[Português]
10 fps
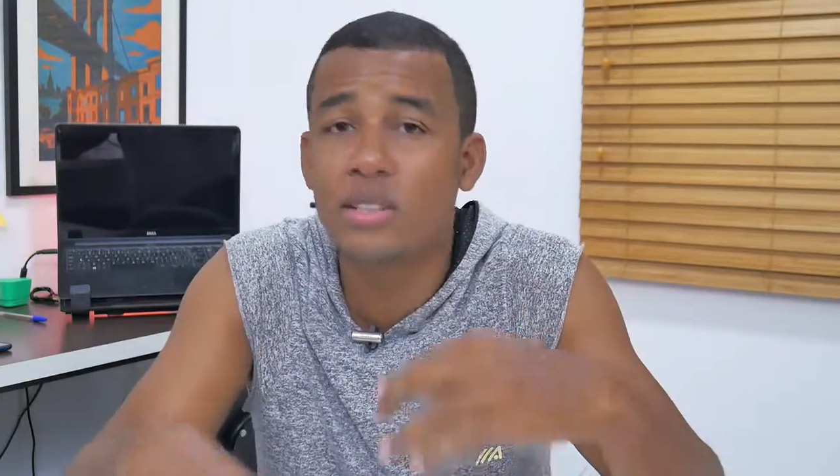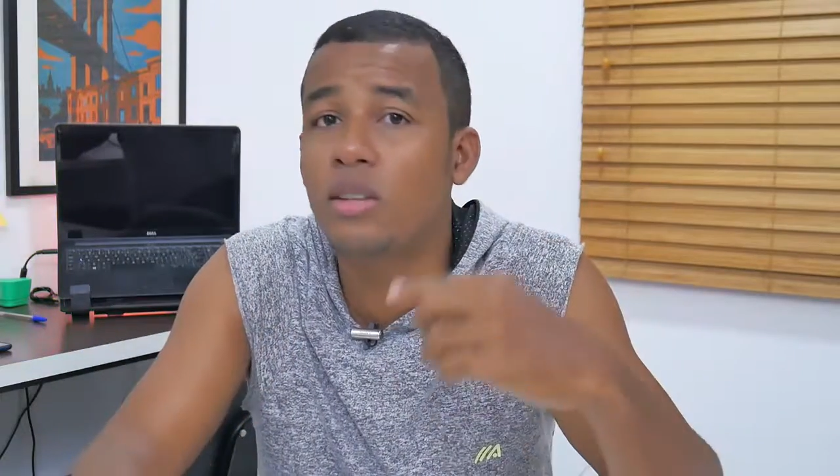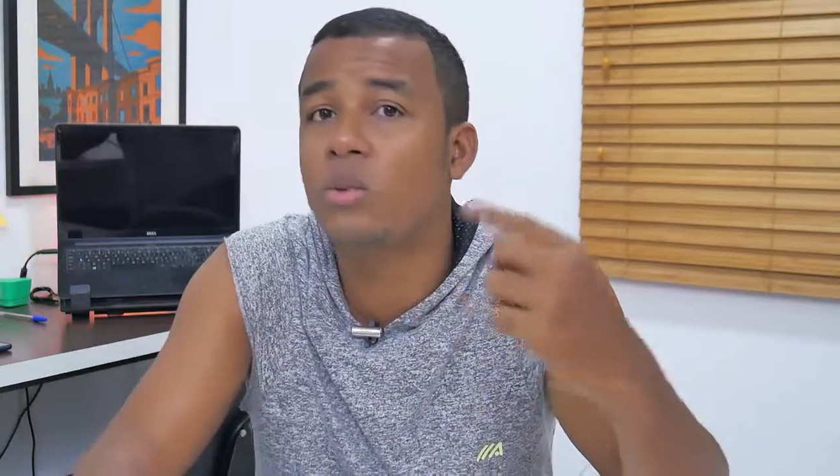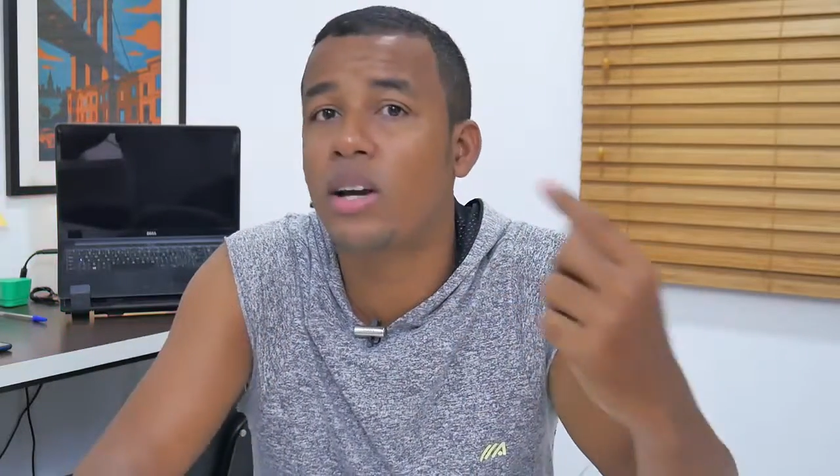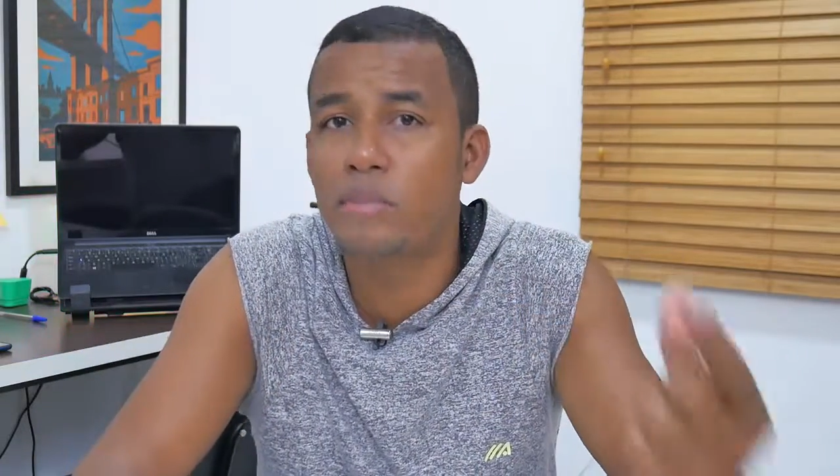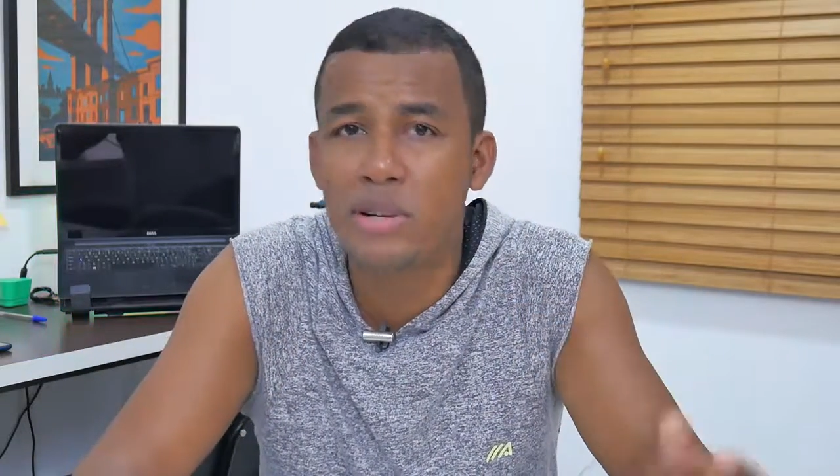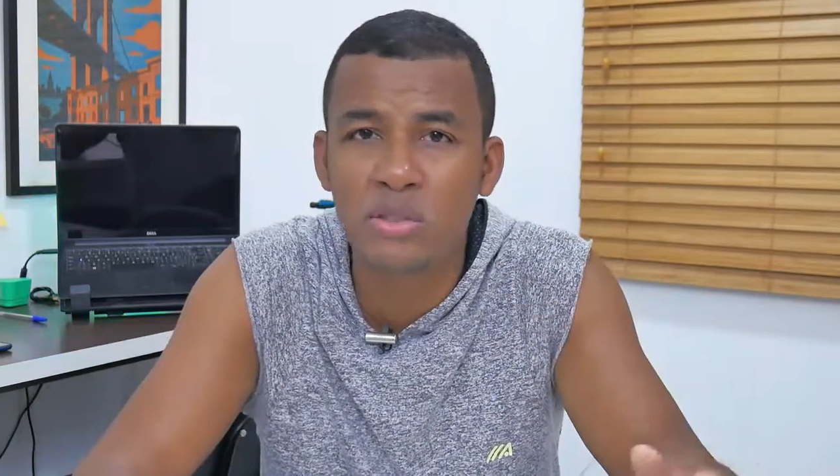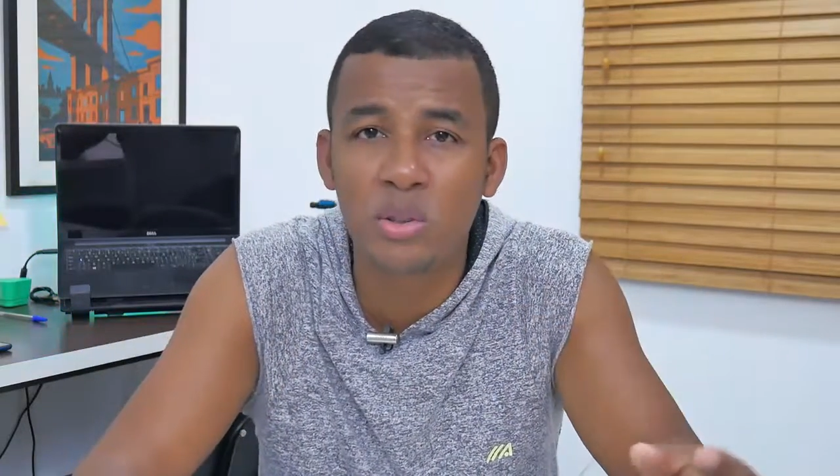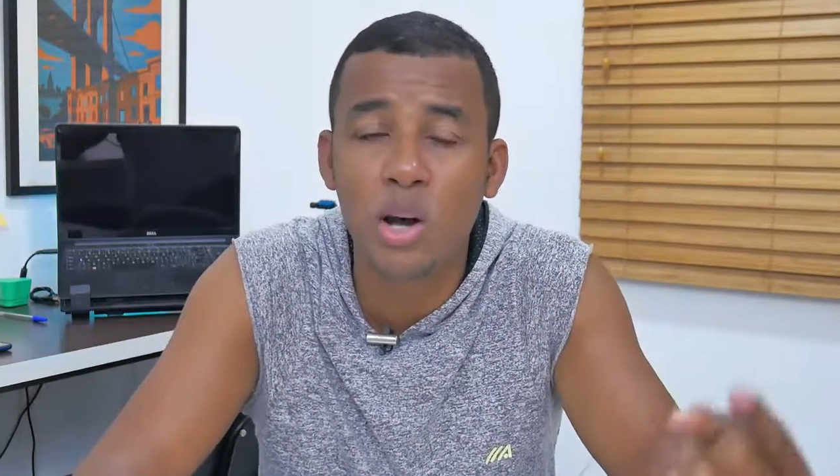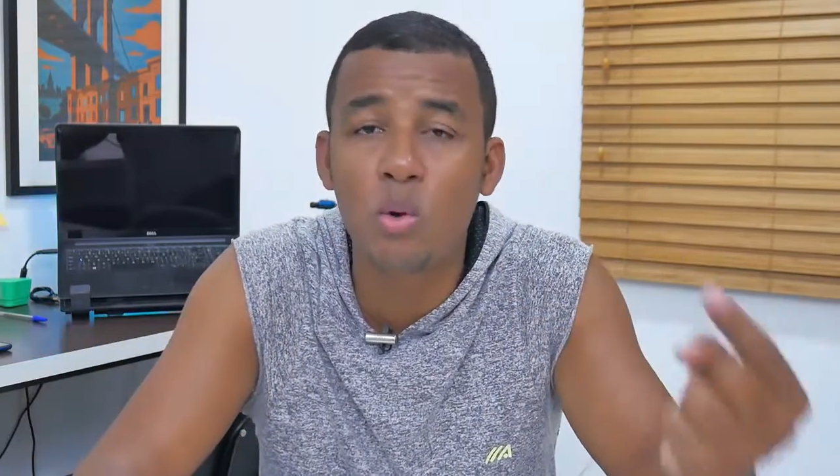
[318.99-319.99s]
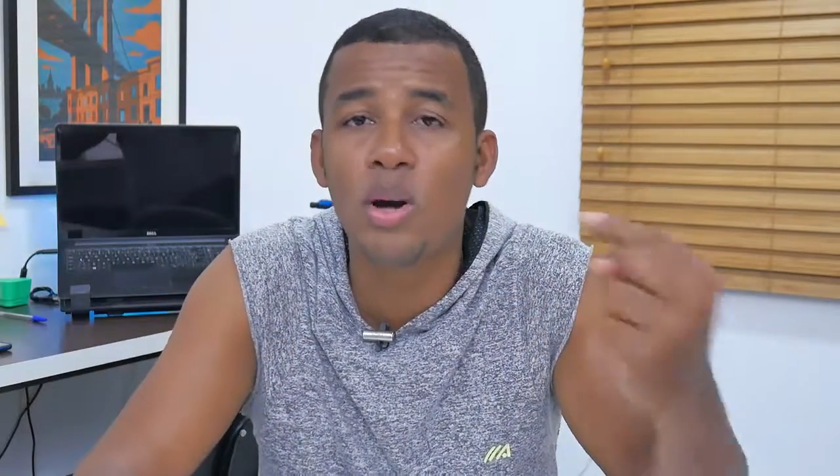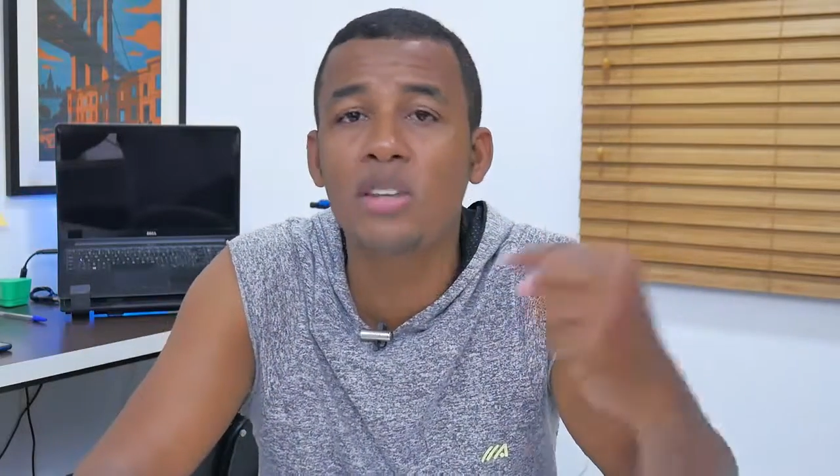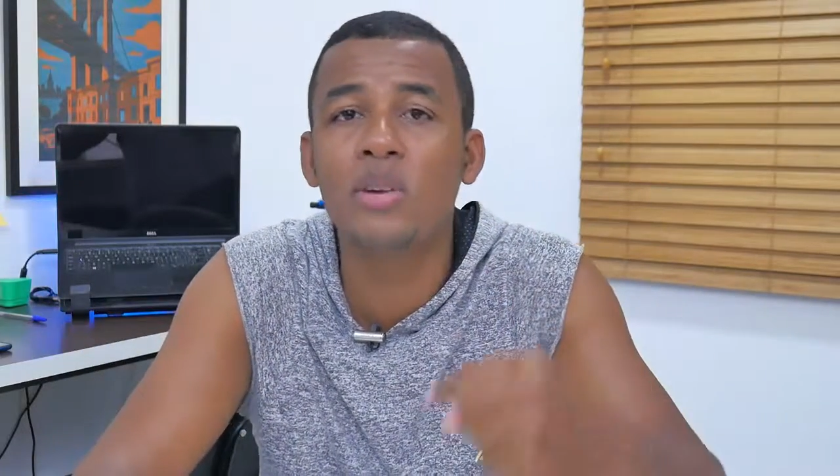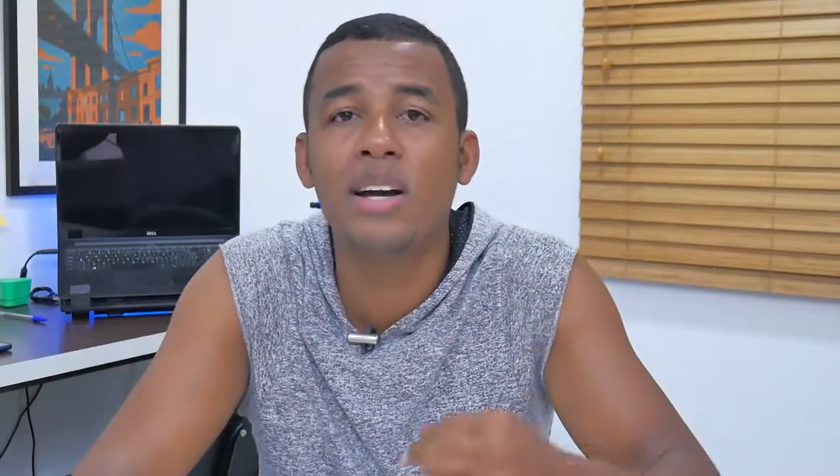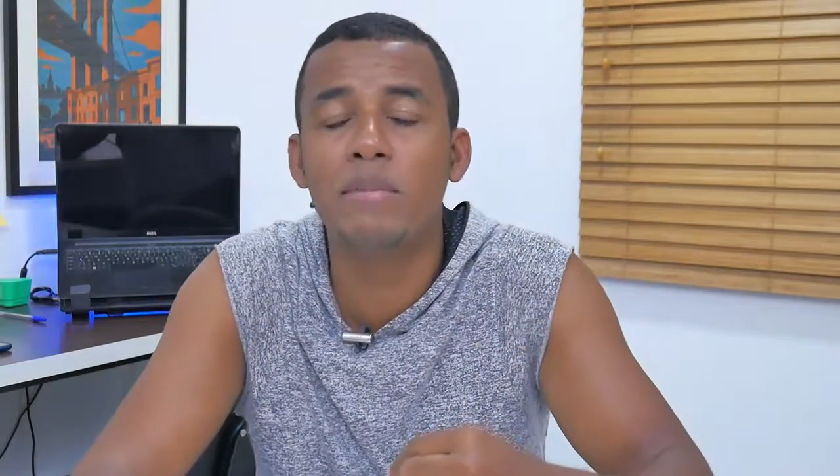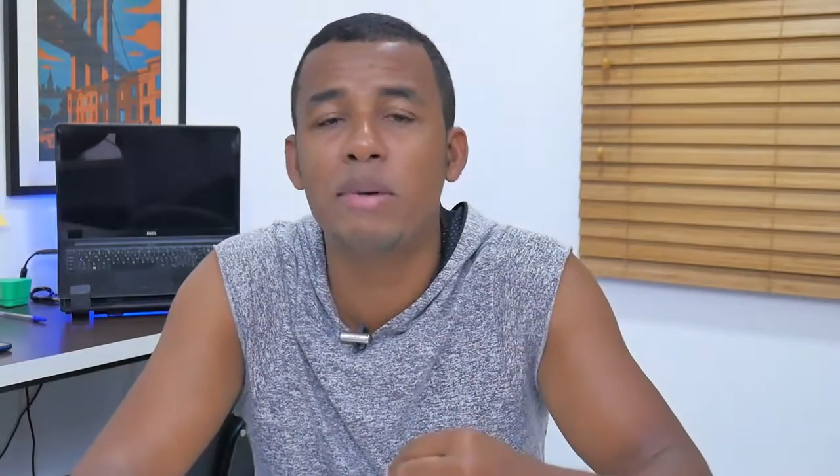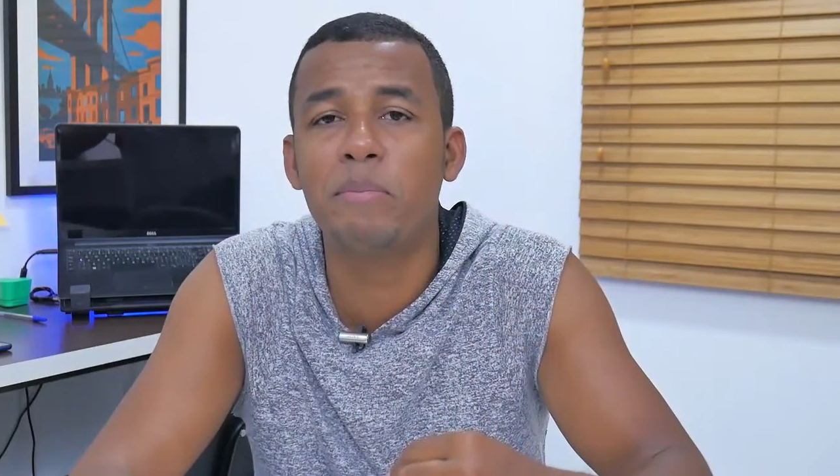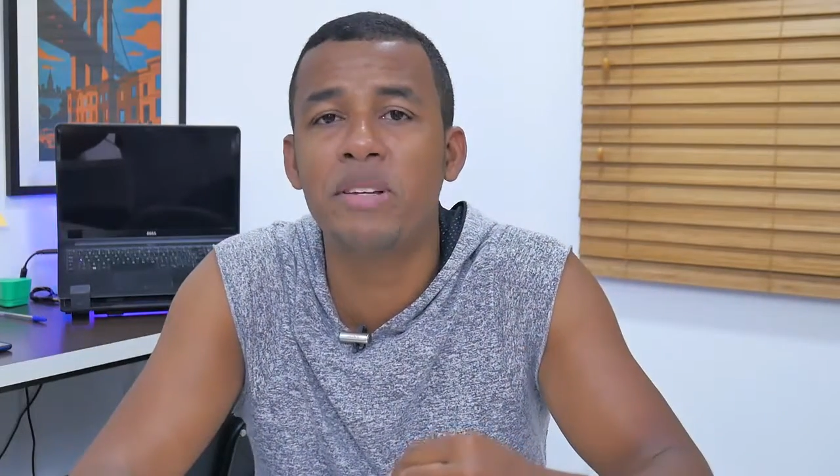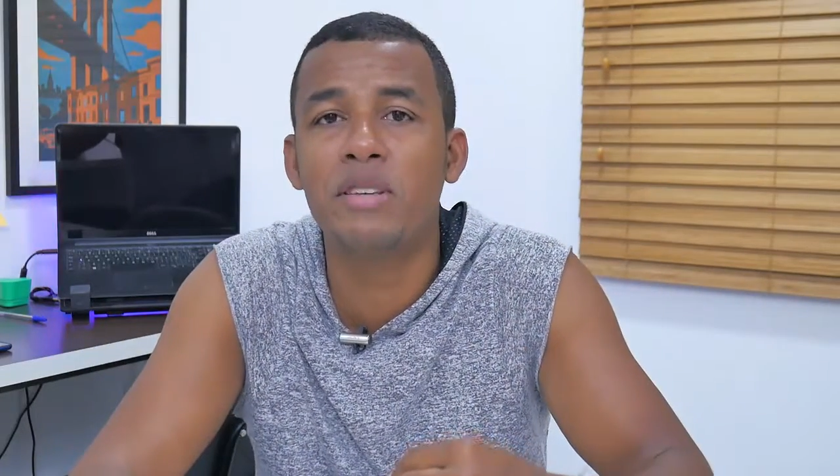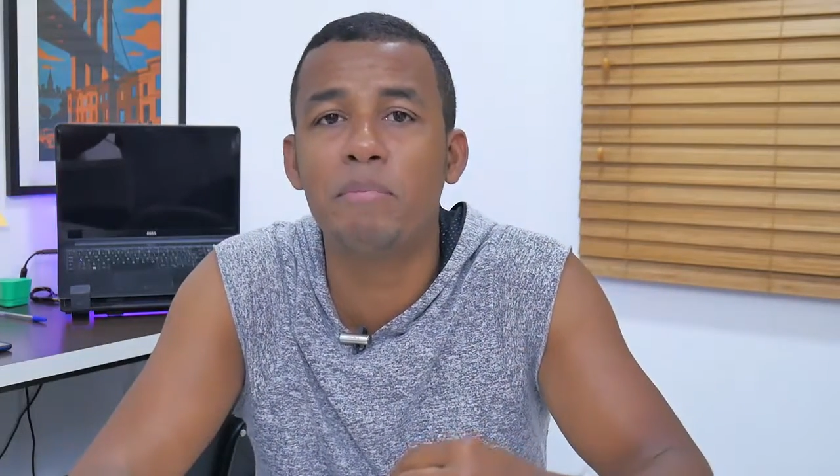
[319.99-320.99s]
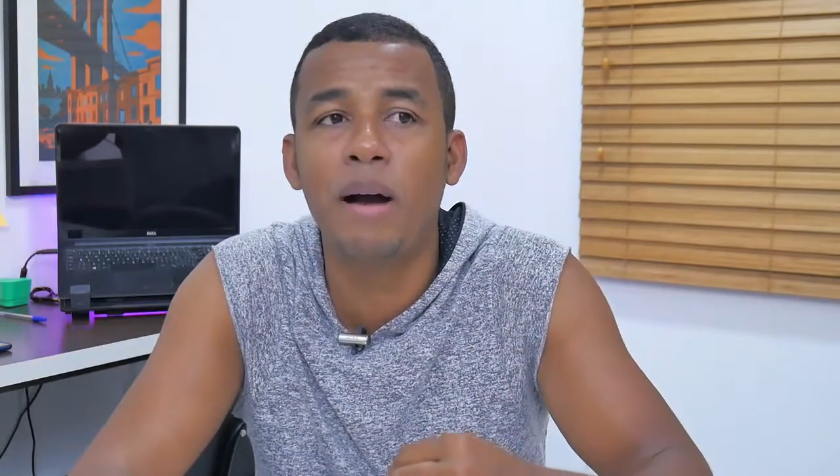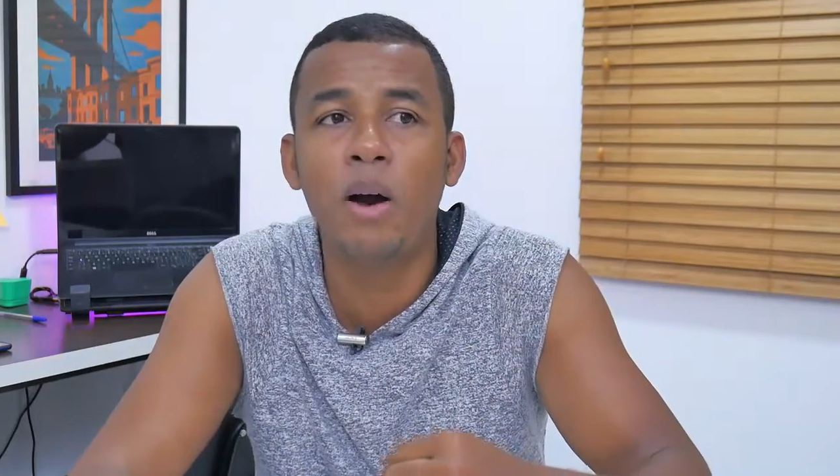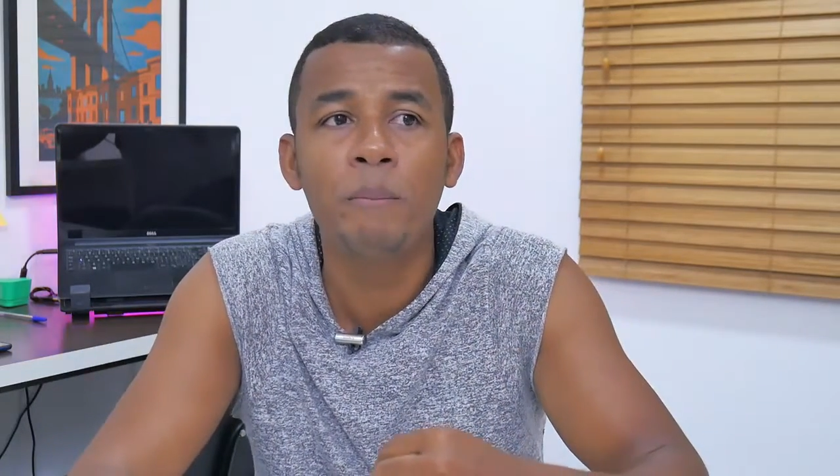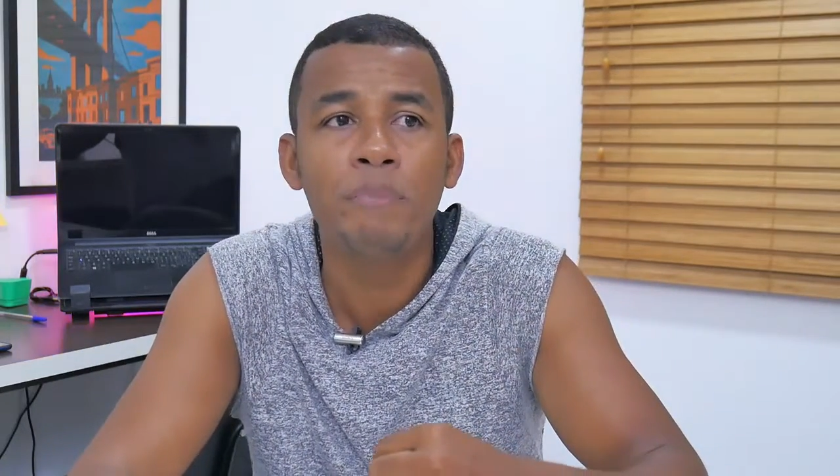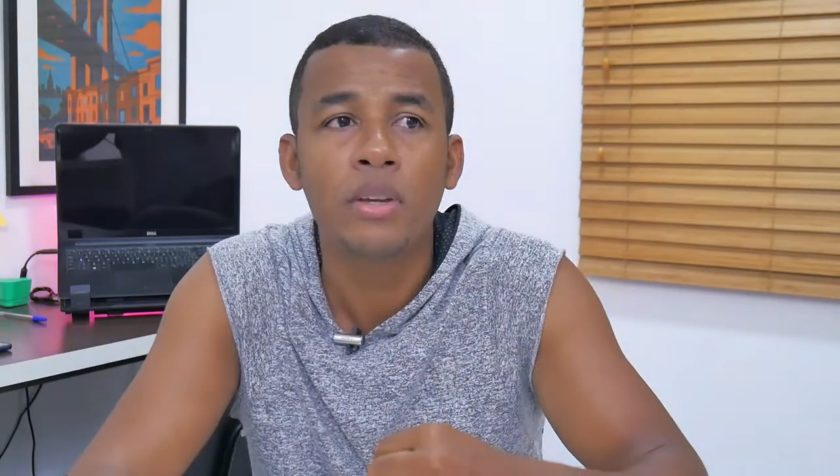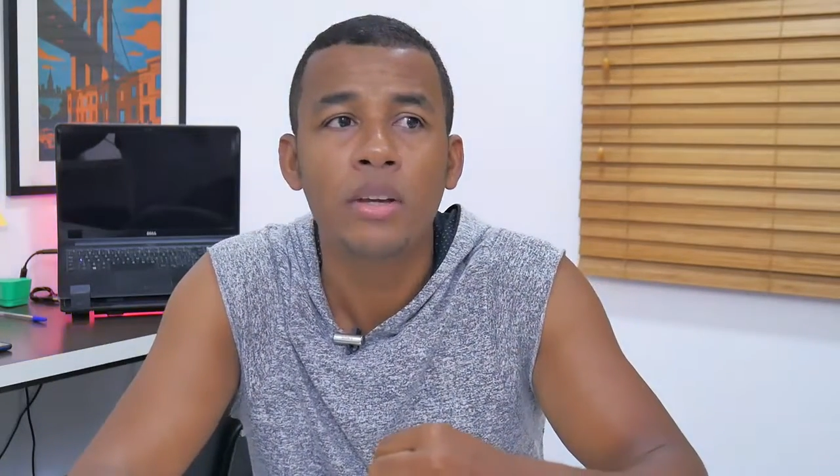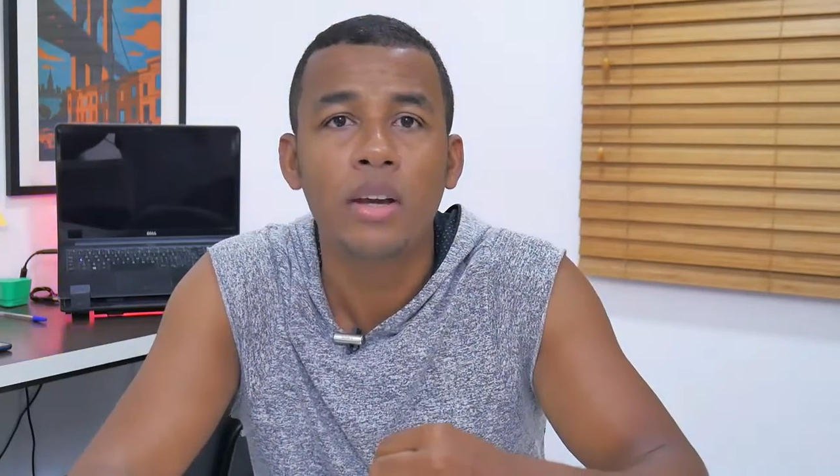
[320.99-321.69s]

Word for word: tanto na câmera frontal quanto na câmera principal.